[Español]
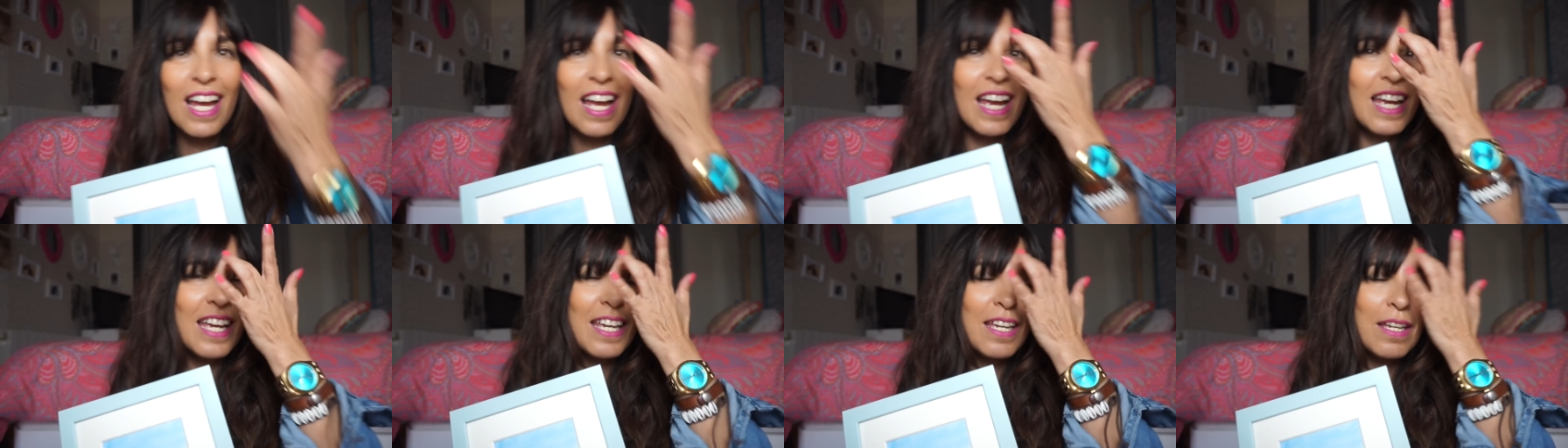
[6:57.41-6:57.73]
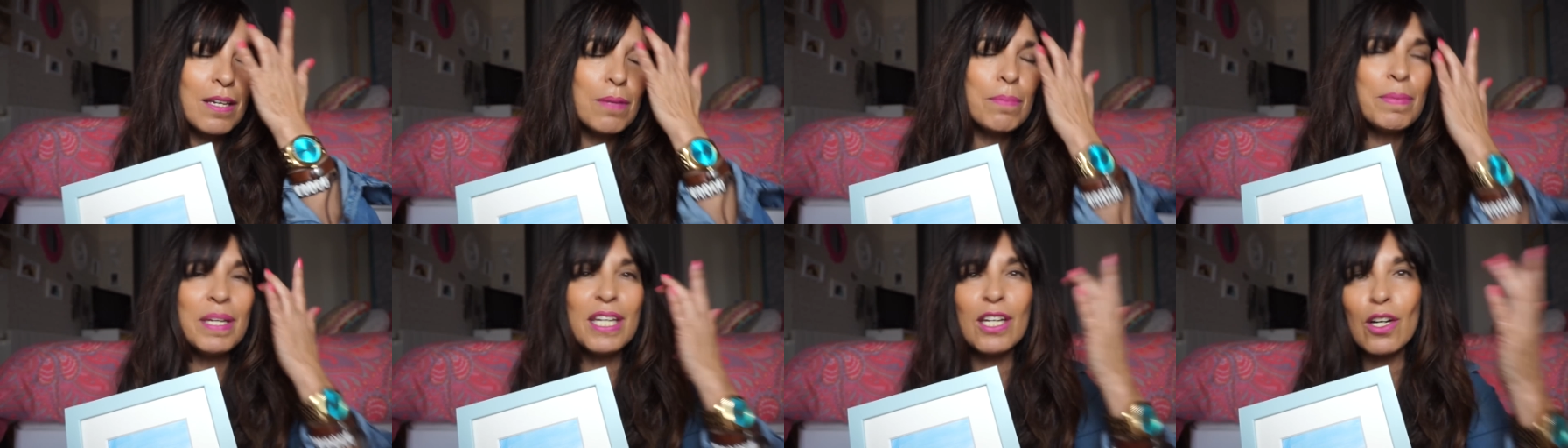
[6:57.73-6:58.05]

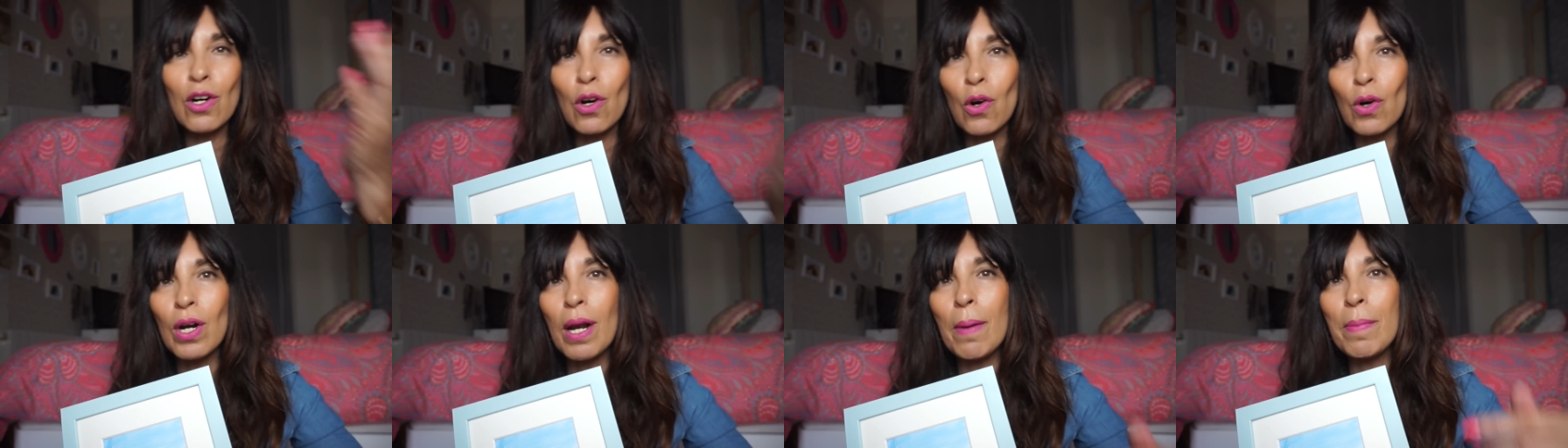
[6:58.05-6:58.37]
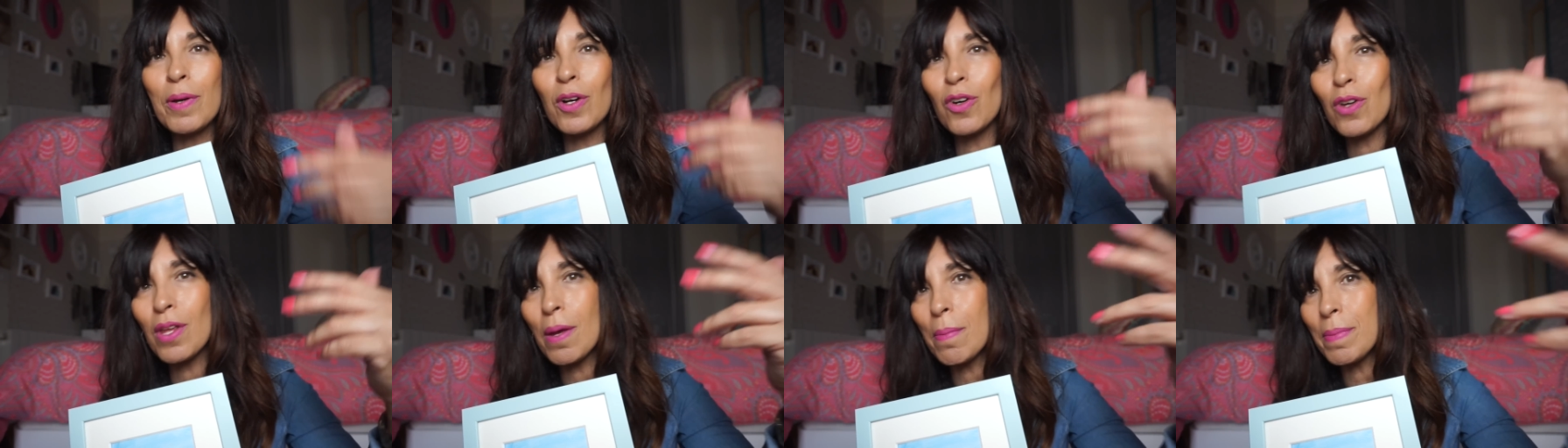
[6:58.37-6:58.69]
y mi hijo, el
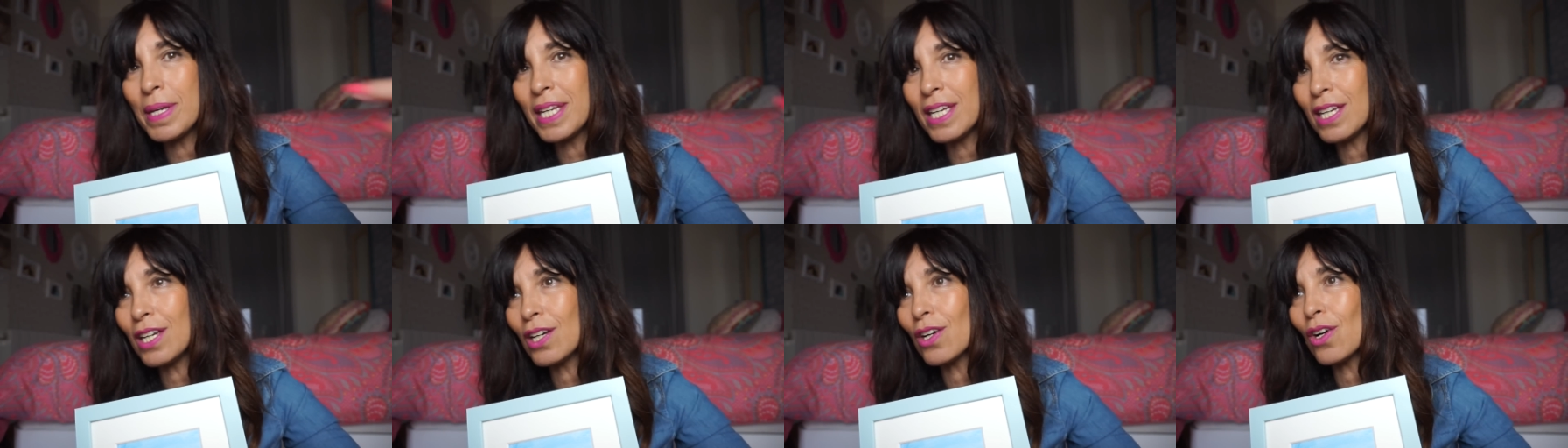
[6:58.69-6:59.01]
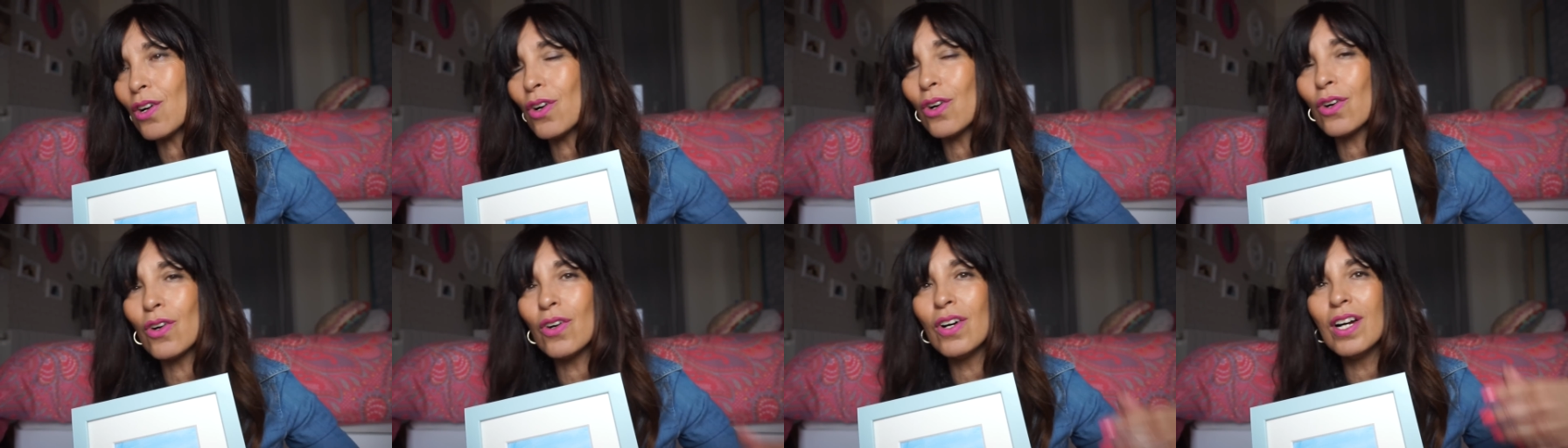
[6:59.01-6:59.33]
amigo de mi
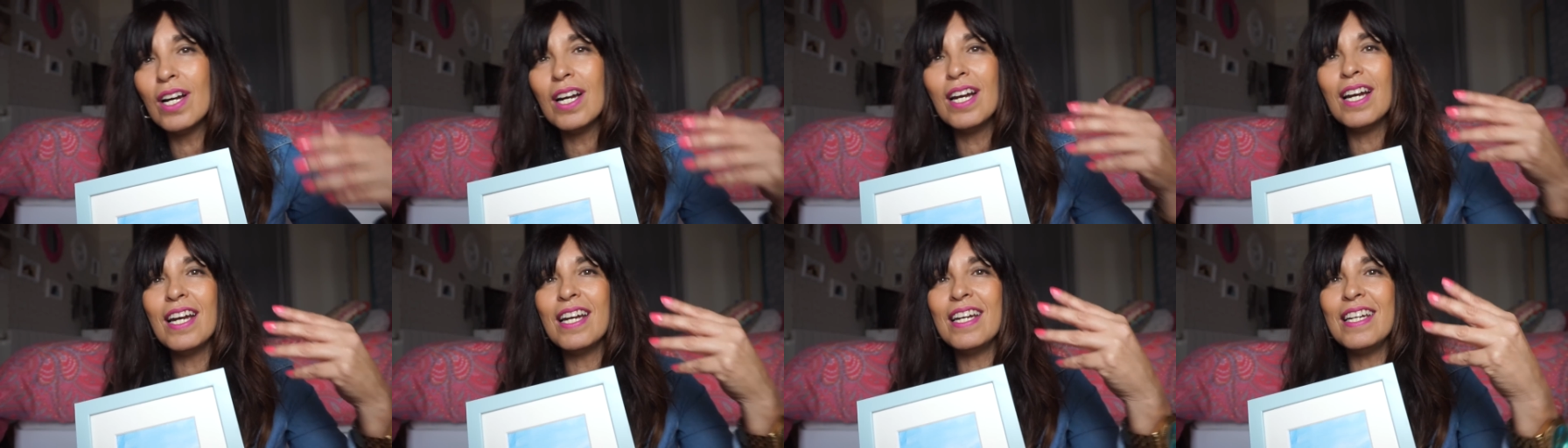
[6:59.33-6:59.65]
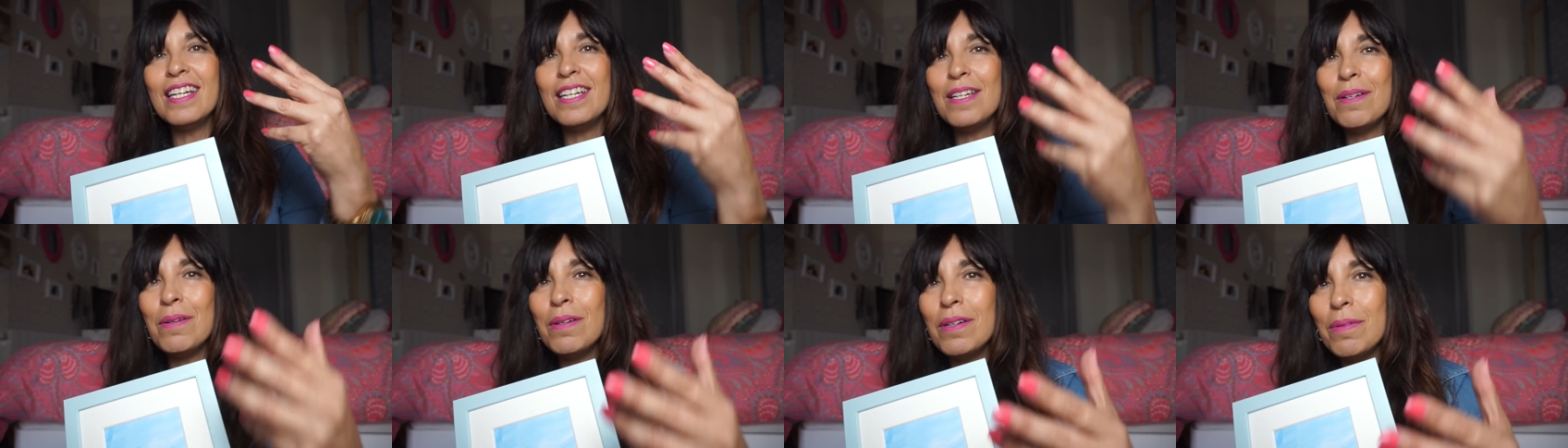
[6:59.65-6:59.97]
hijo
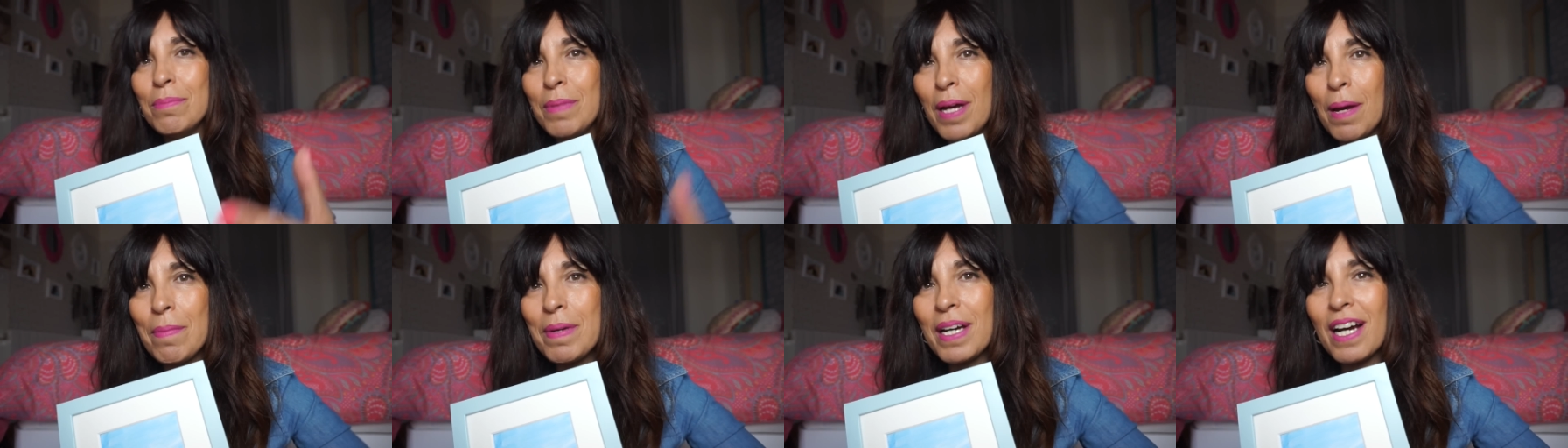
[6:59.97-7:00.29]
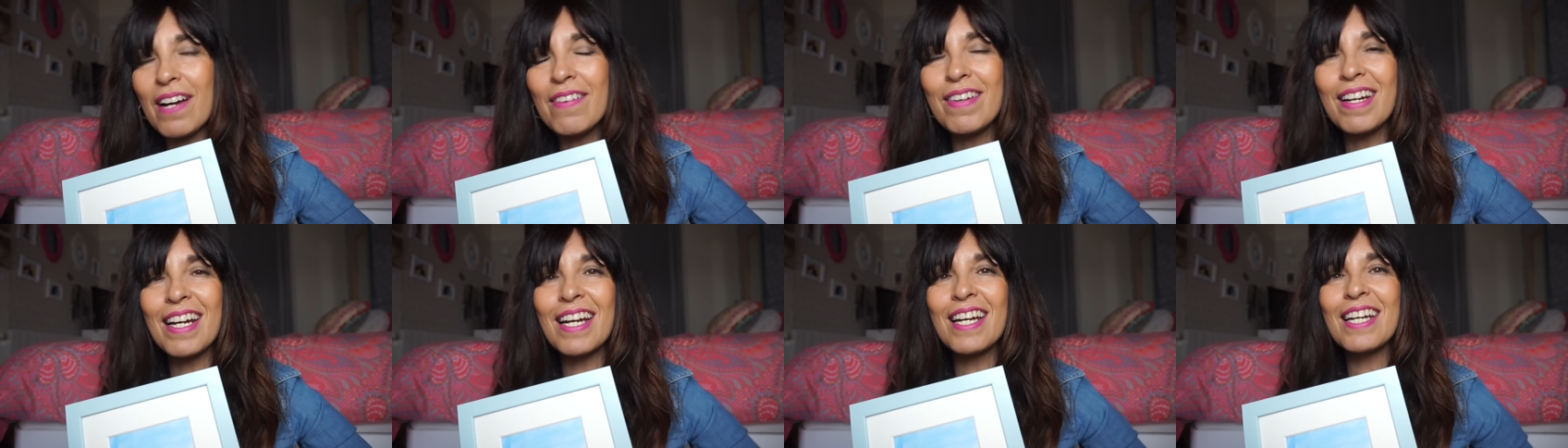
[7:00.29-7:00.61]
y mi
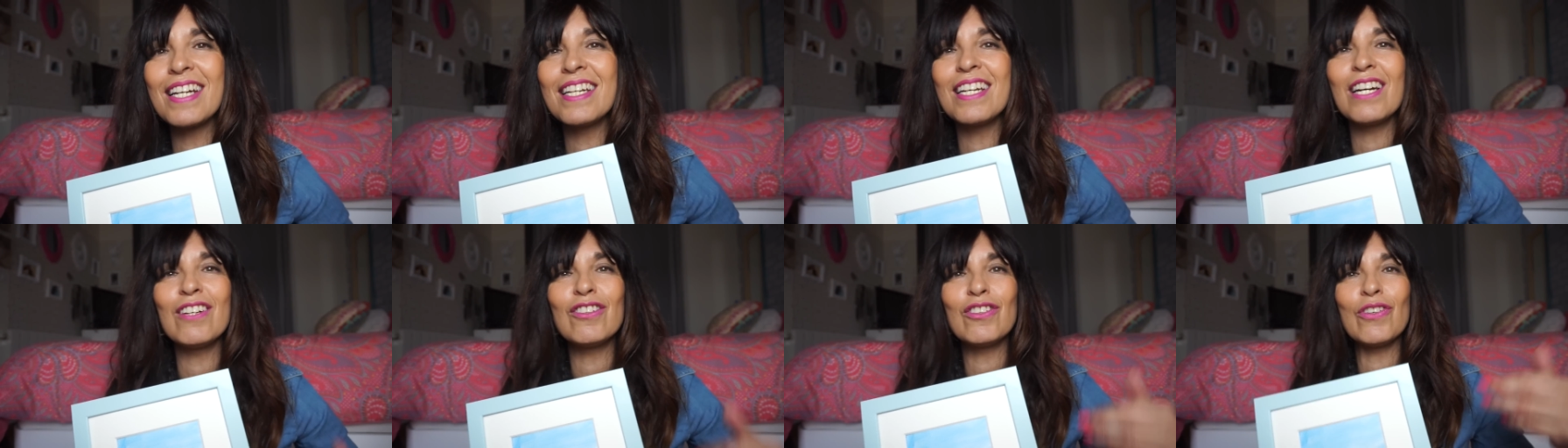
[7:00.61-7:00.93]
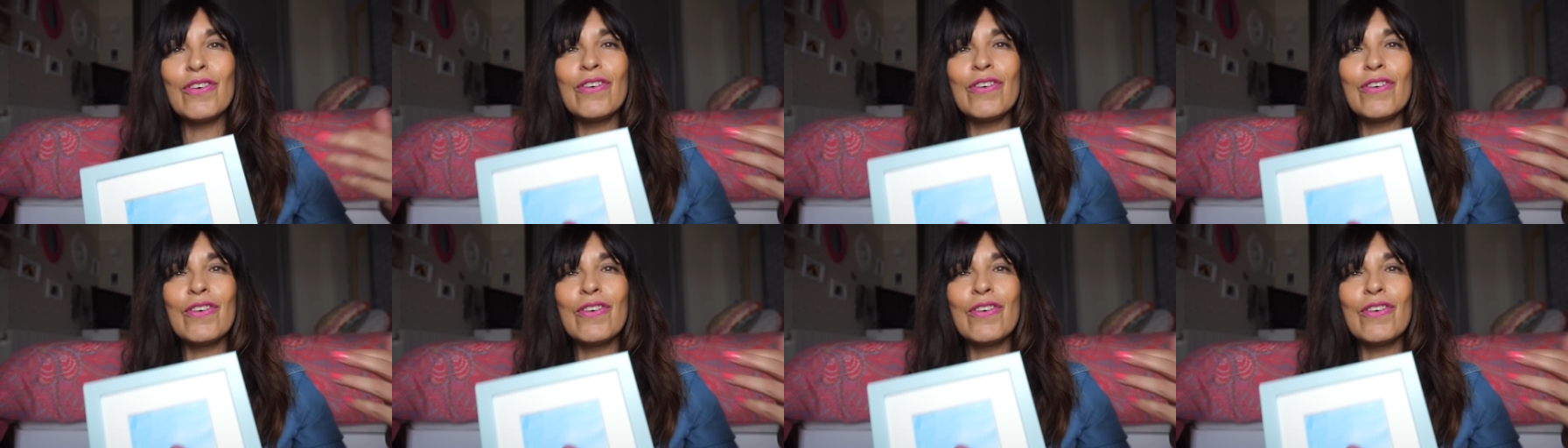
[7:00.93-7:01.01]
amiga Virginia,